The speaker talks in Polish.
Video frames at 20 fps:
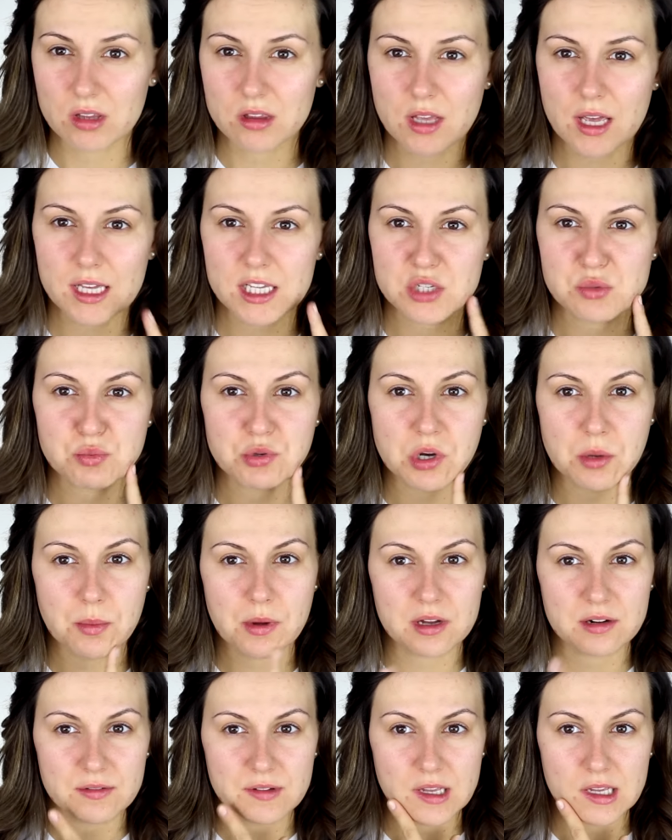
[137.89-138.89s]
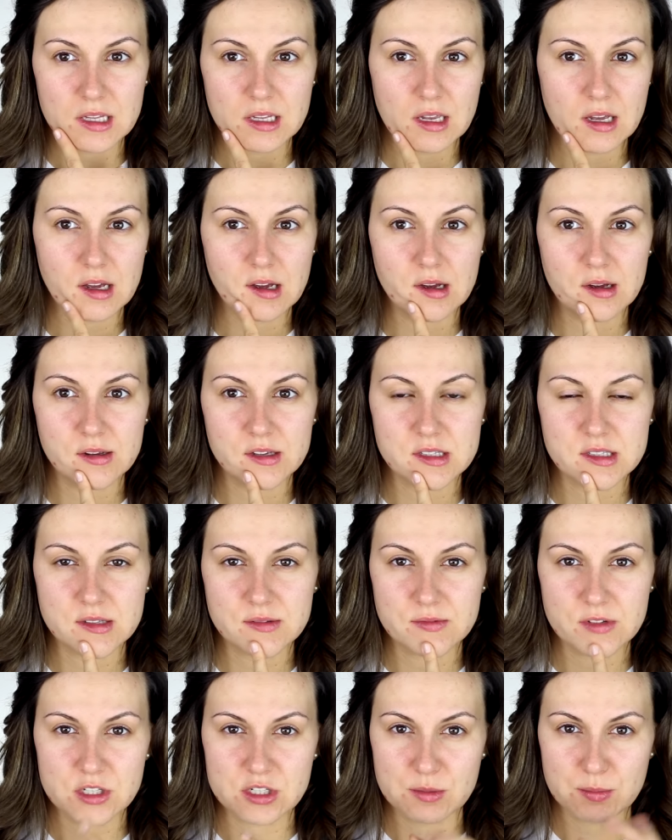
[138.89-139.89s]
no jakieś przebarwienia,
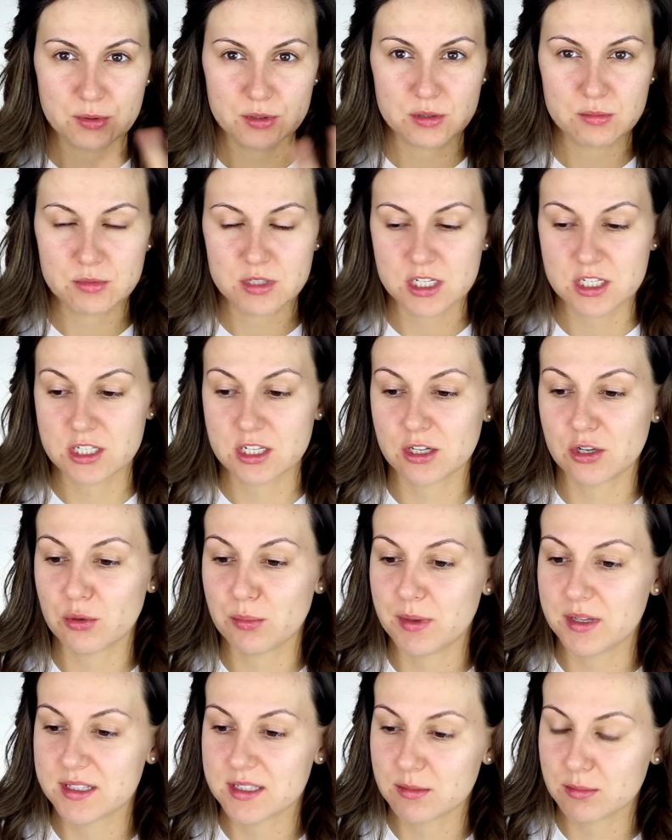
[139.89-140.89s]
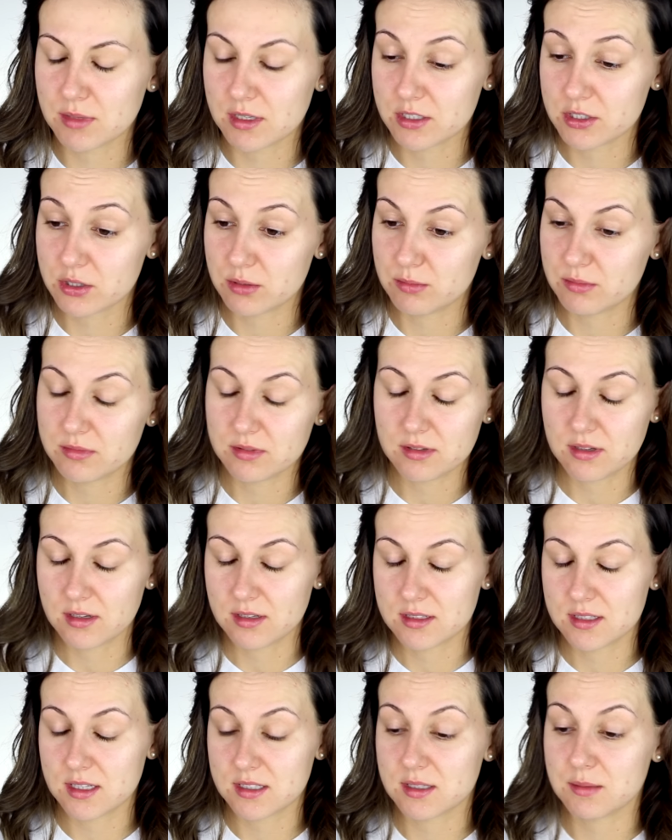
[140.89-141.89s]
jestem wiecie po tym czasie kobiecym naszym
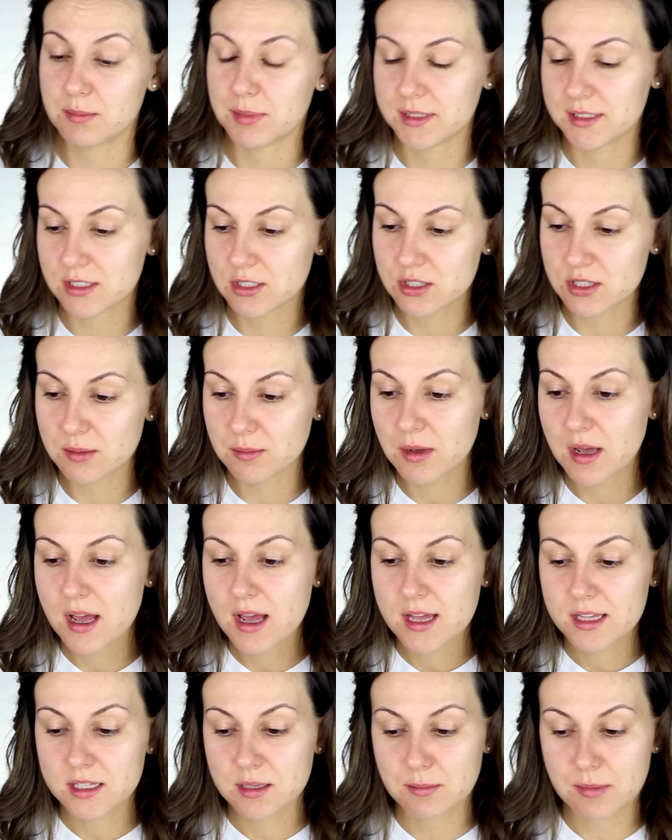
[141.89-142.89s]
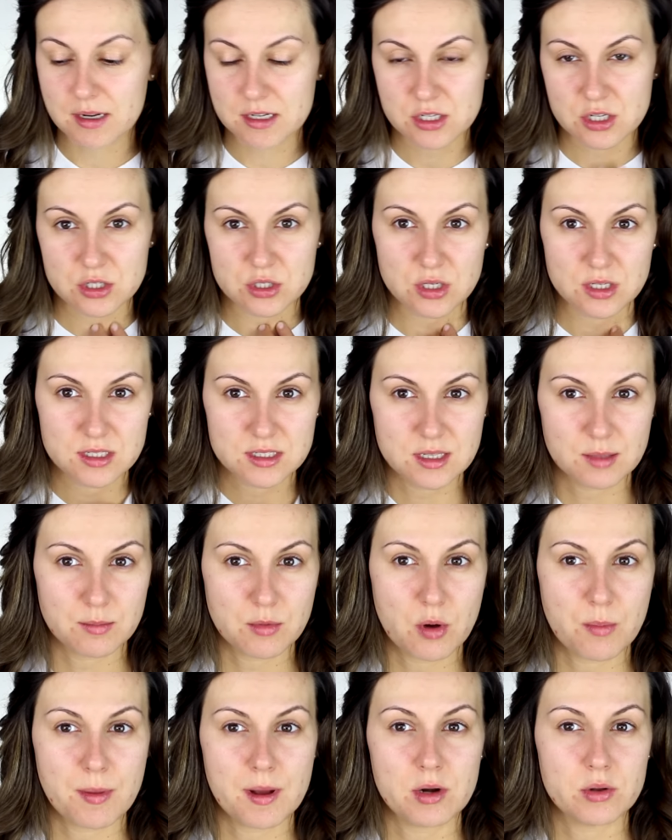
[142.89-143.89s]
nie za sympatycznym, tym bardziej, że
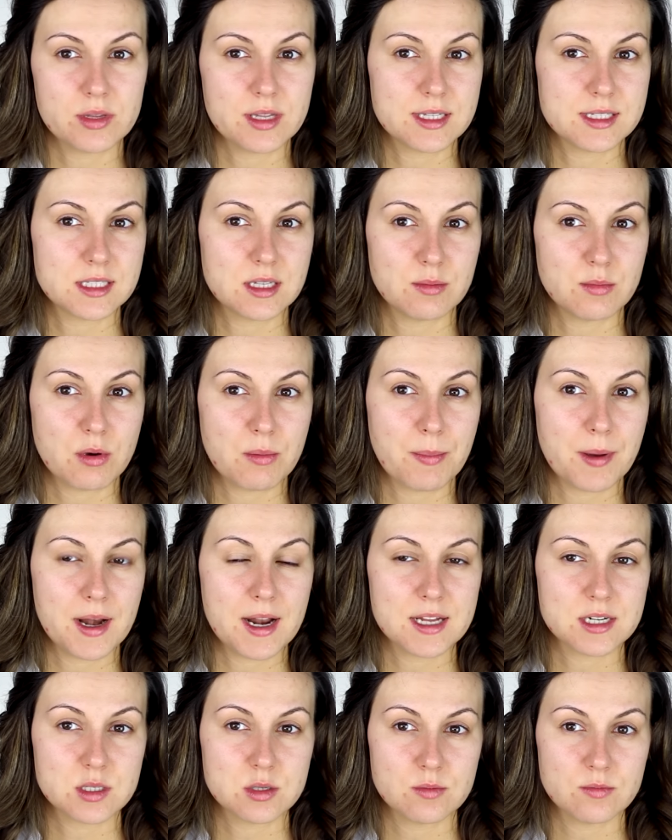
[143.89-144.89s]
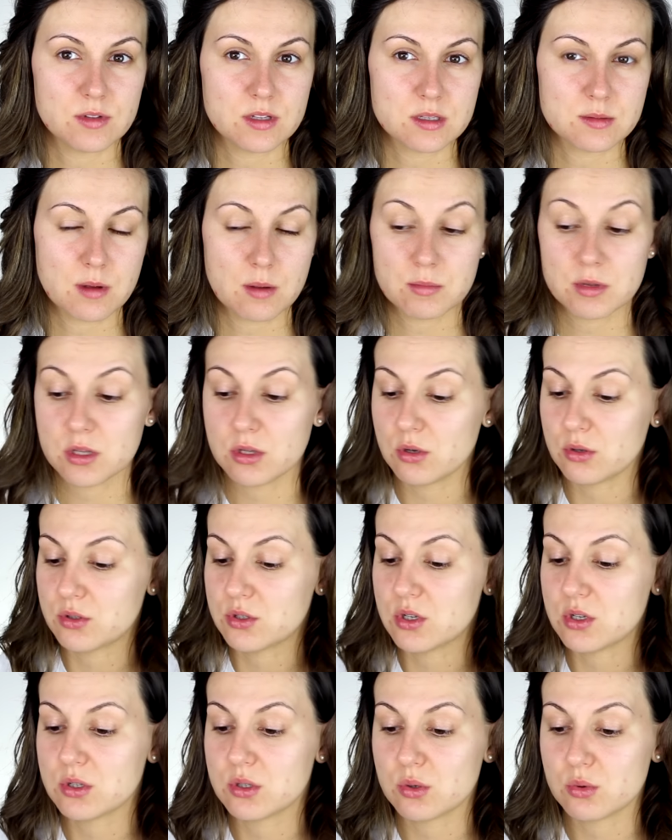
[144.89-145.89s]
jestem opalona samopalaczem, więc mam inny
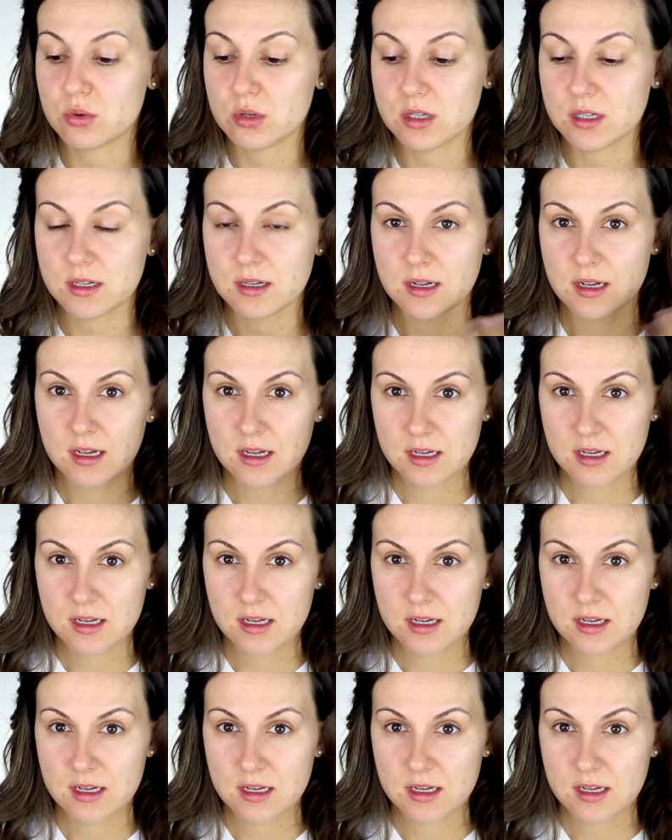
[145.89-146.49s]
odcień skóry,